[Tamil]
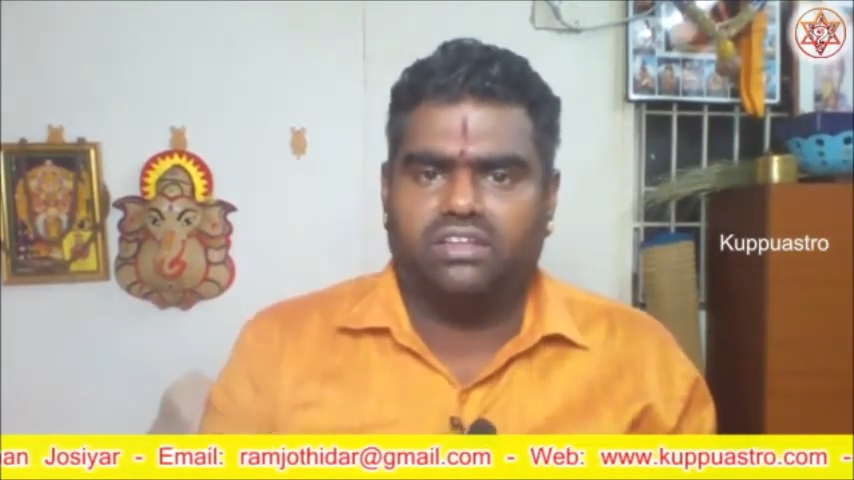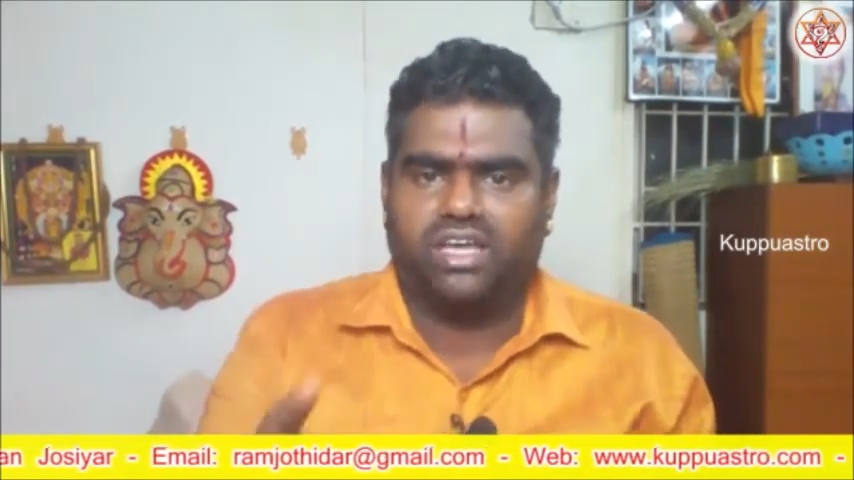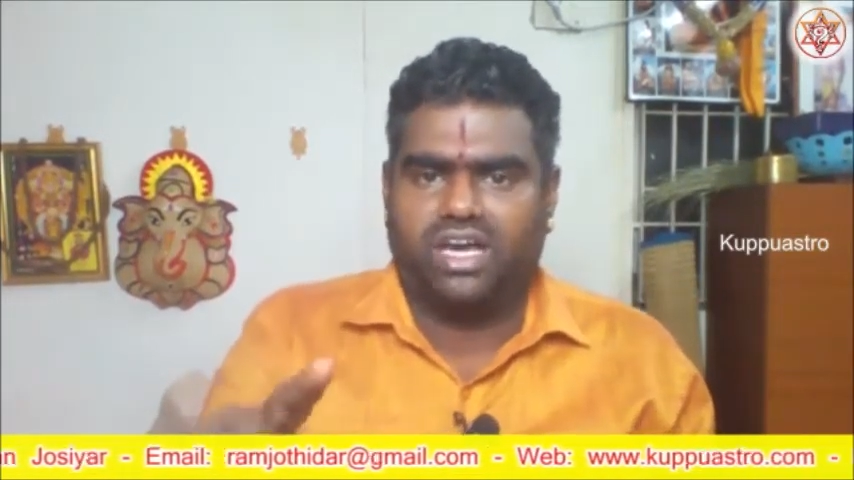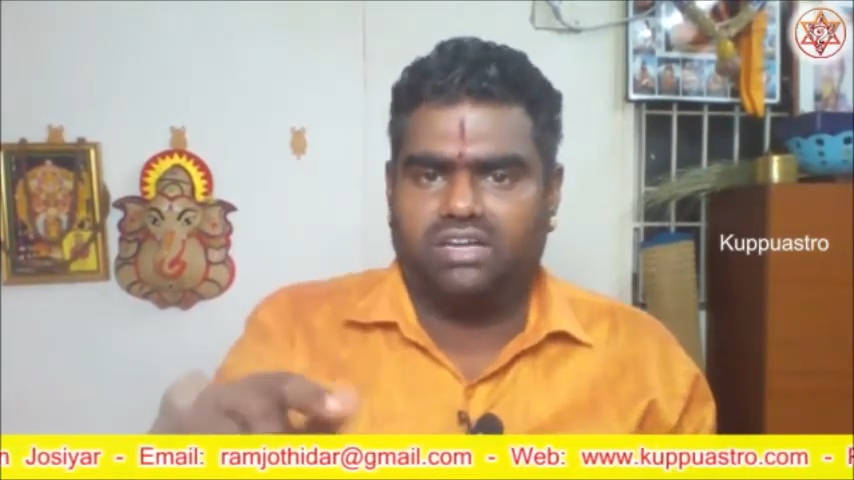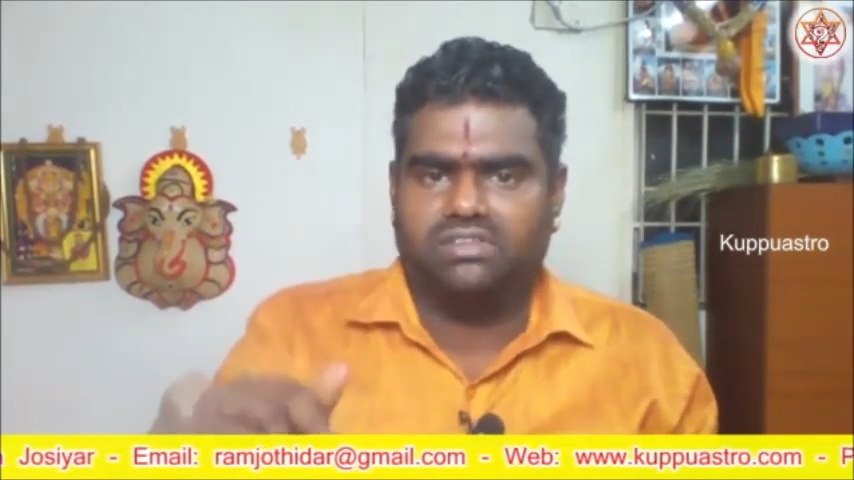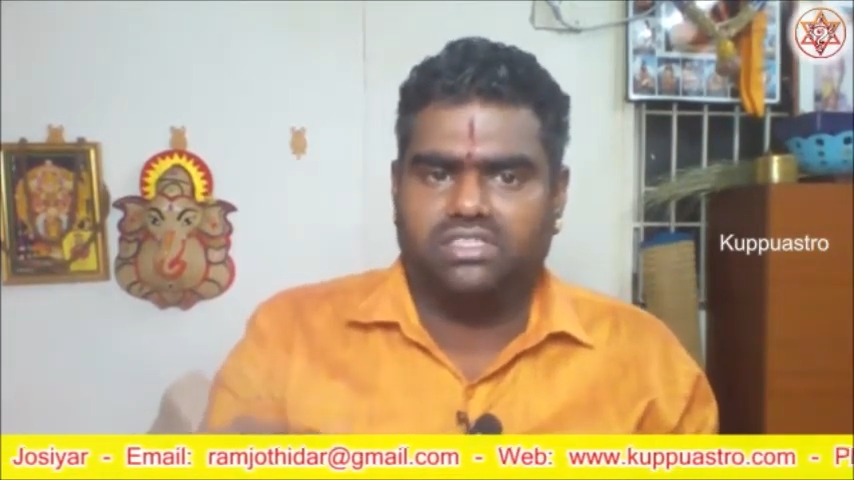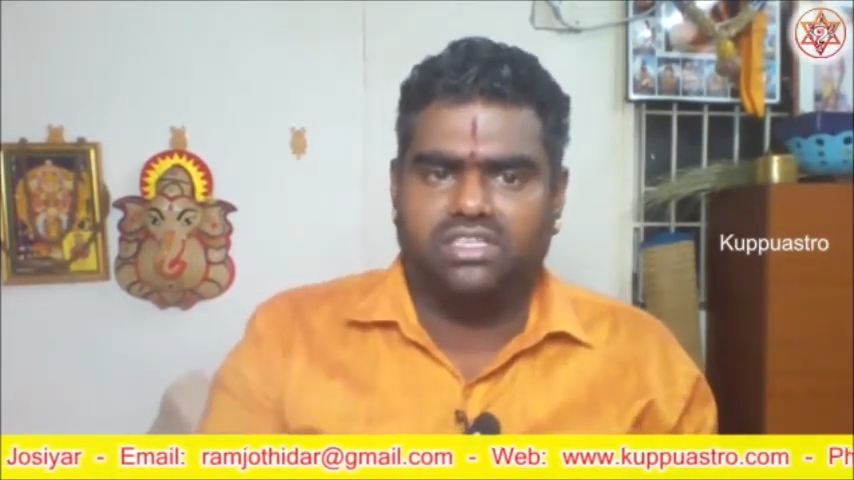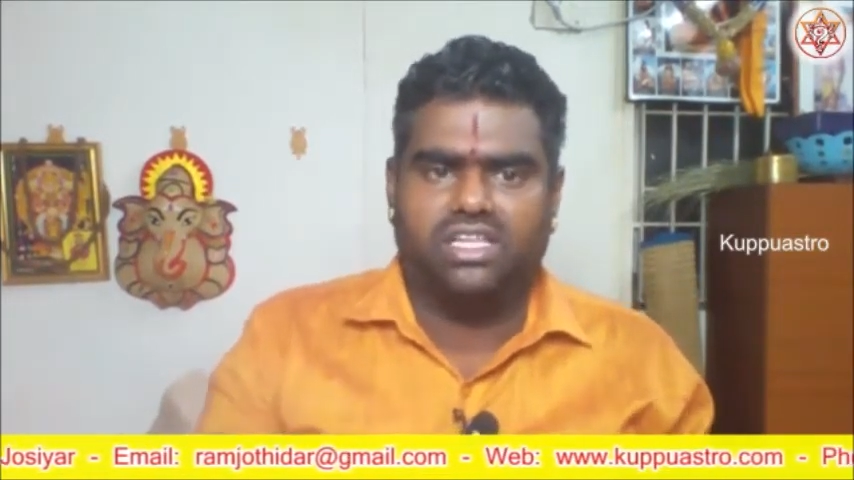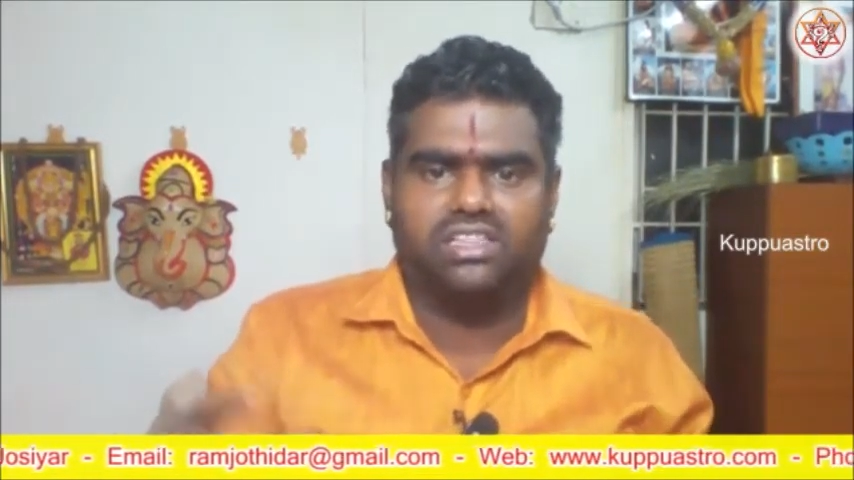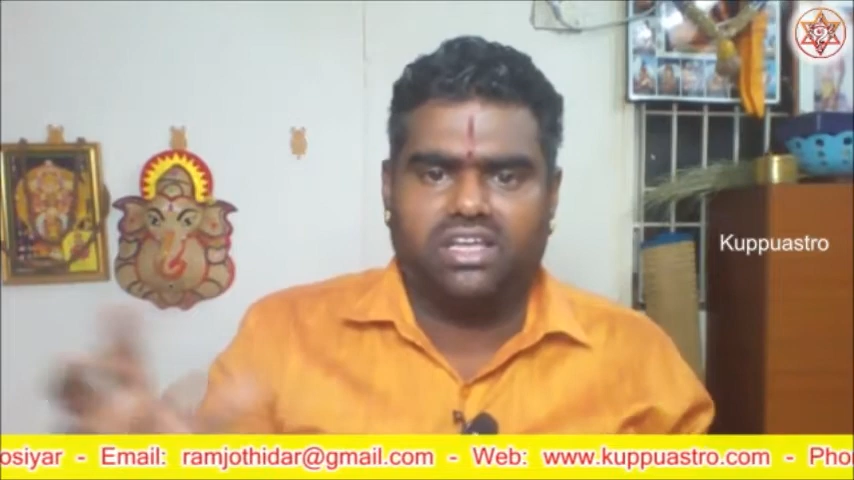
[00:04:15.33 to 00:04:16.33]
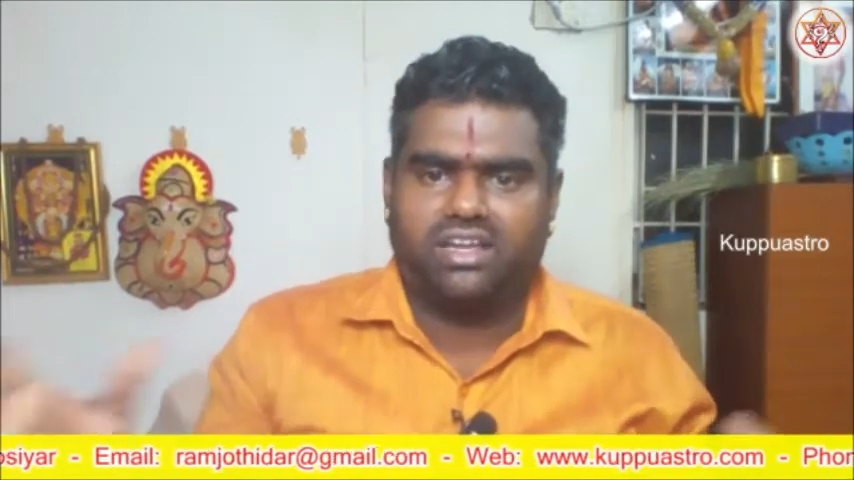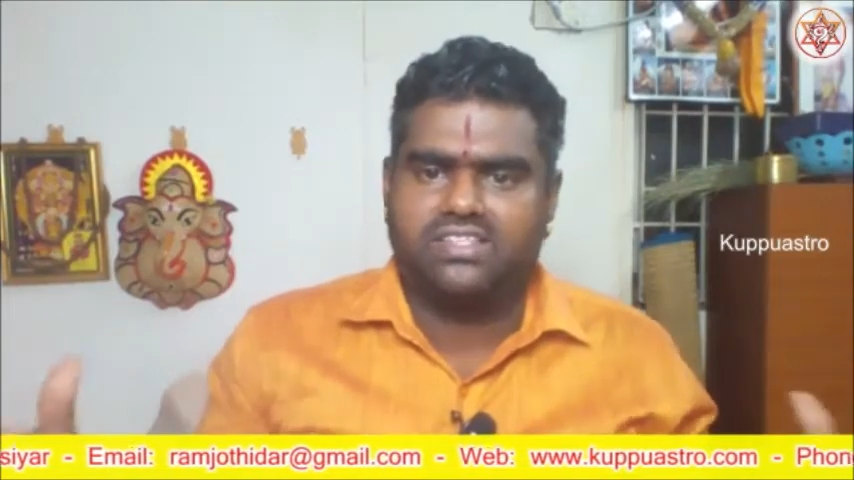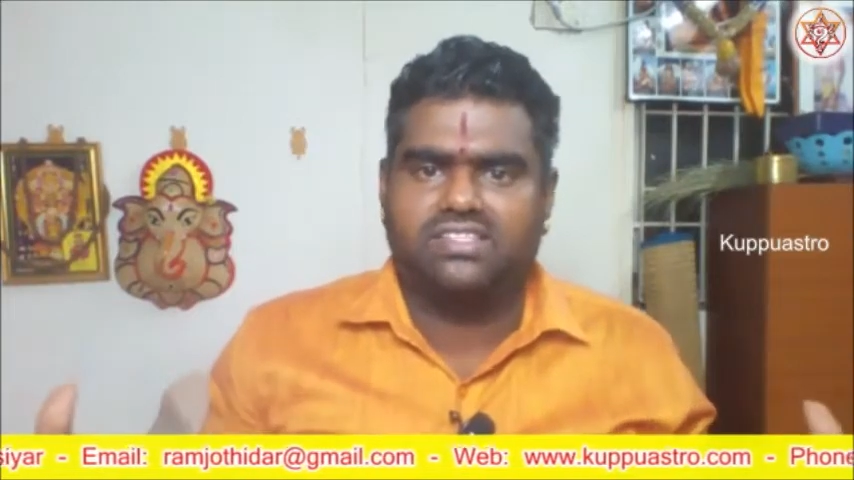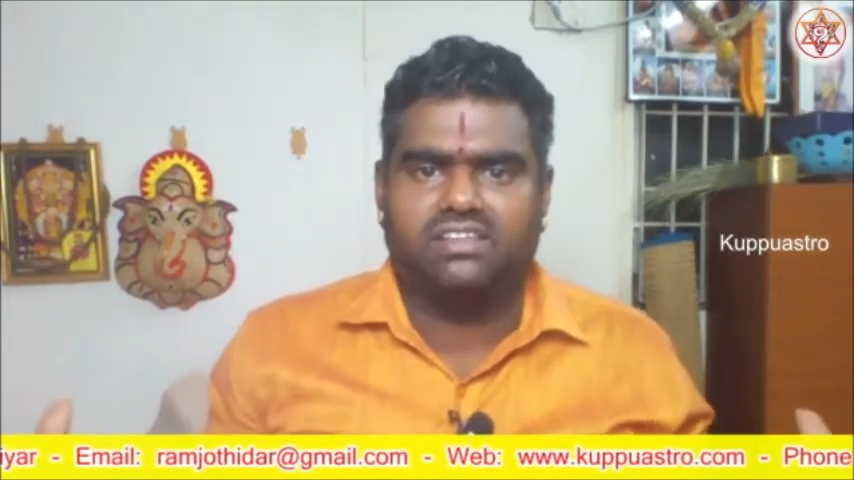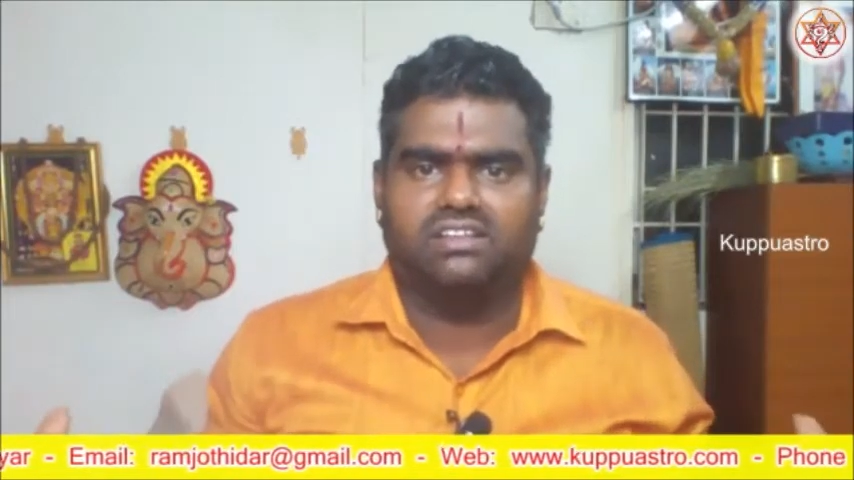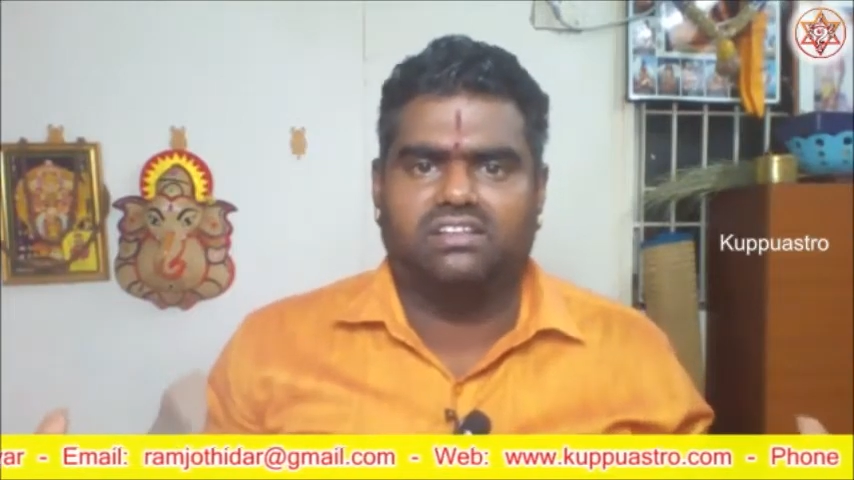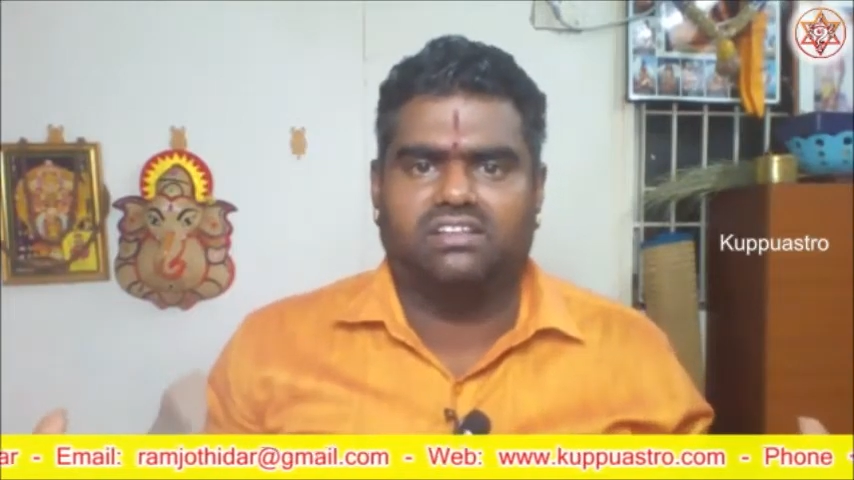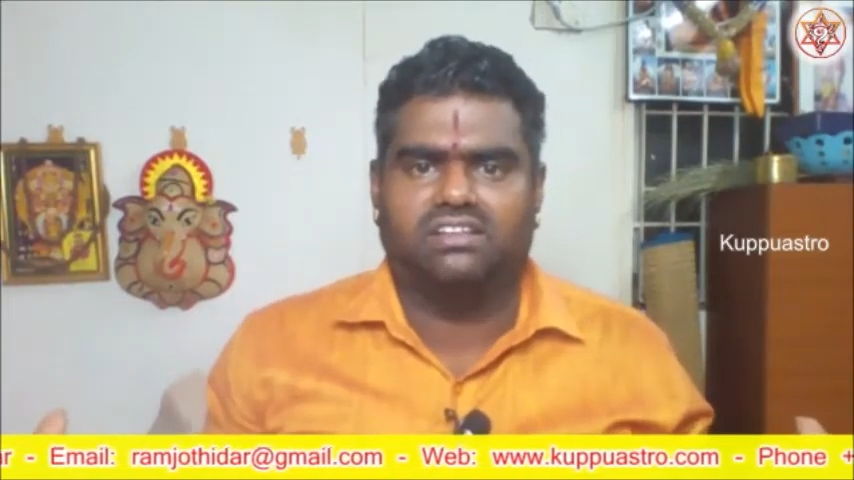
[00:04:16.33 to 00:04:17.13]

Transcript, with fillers: நான் வந்து எந்த அரசியல்